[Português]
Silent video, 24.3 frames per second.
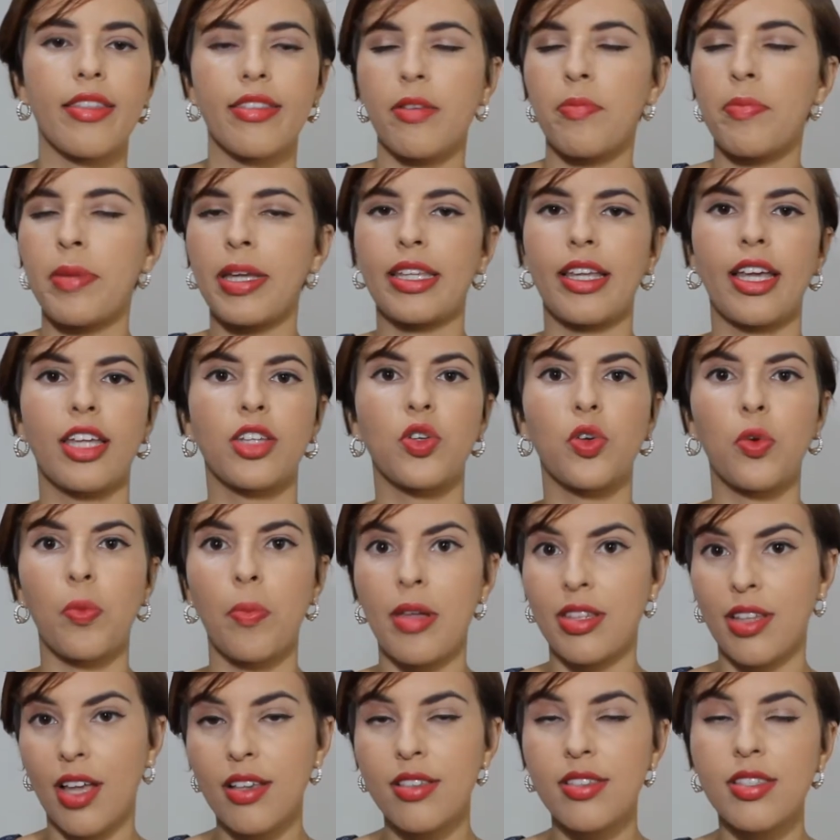Também tem a
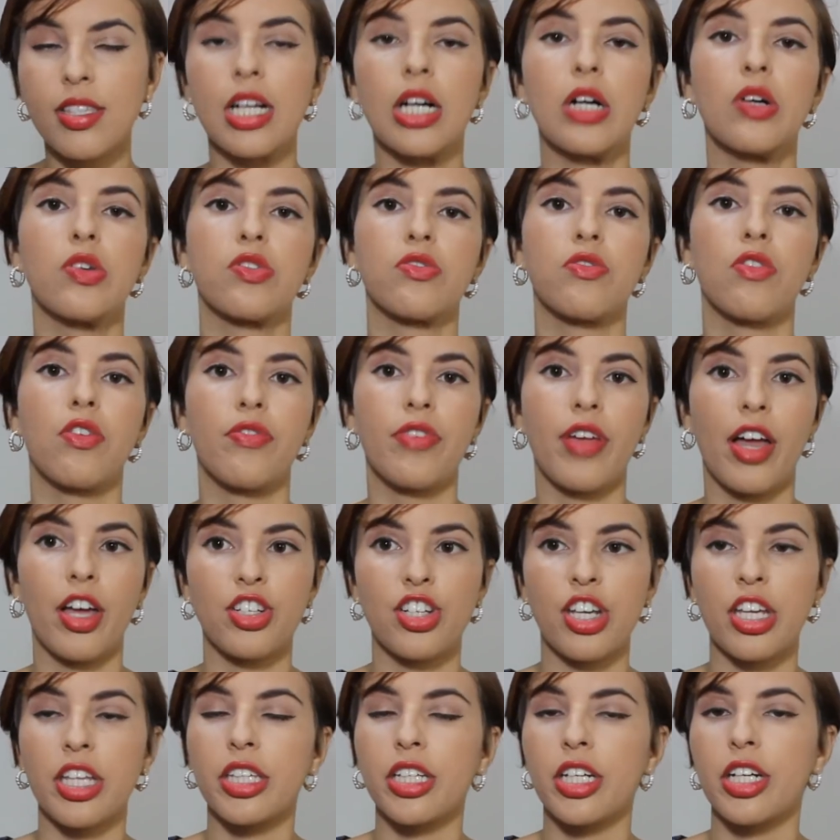documentação, se for
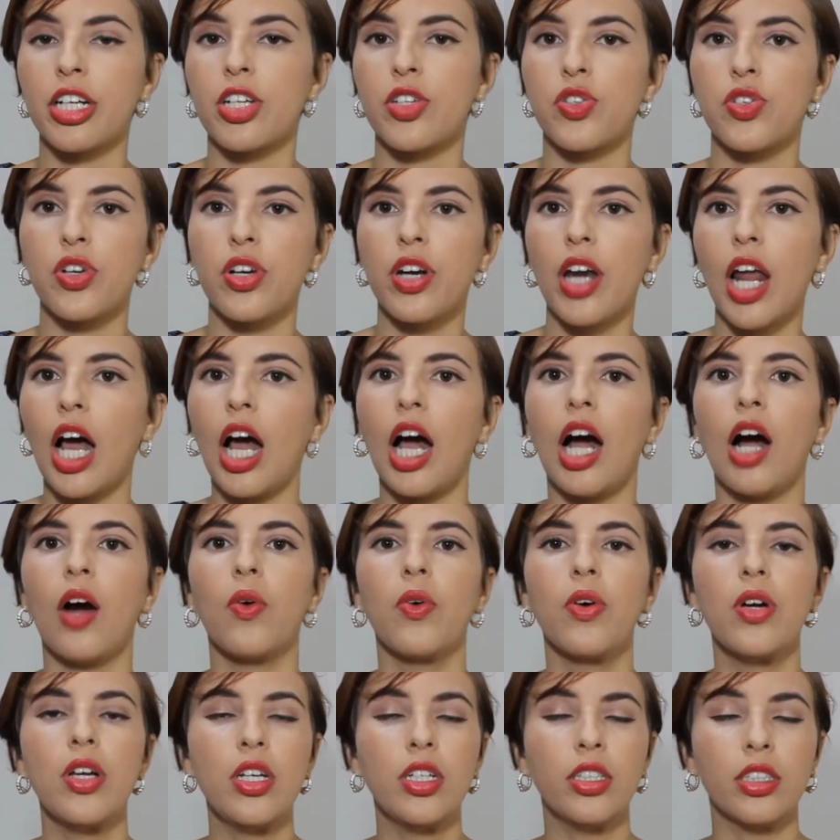viagem
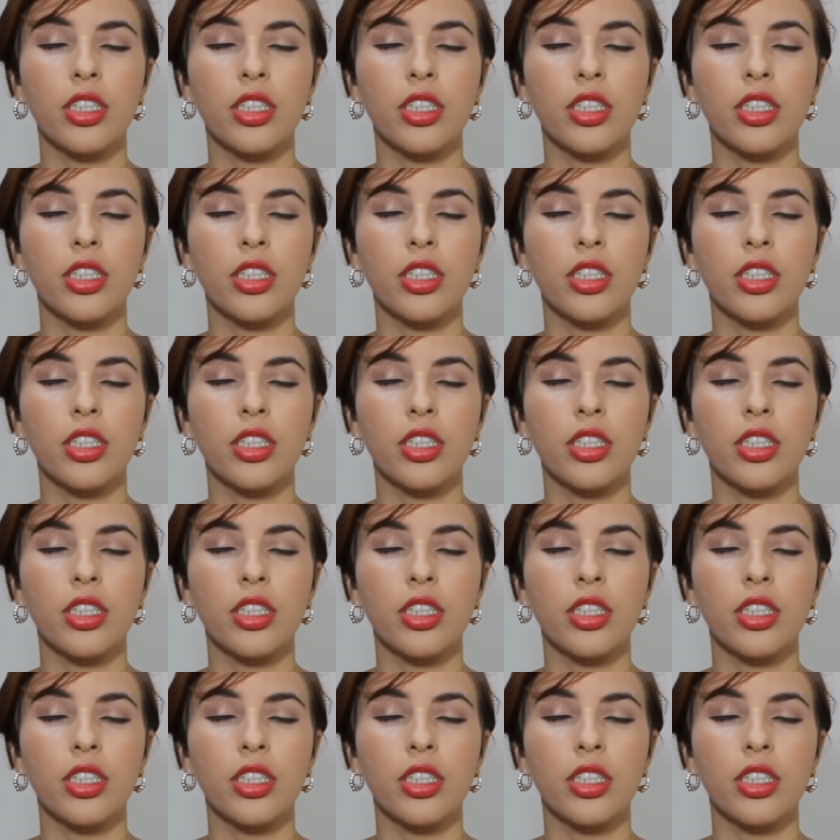internacional.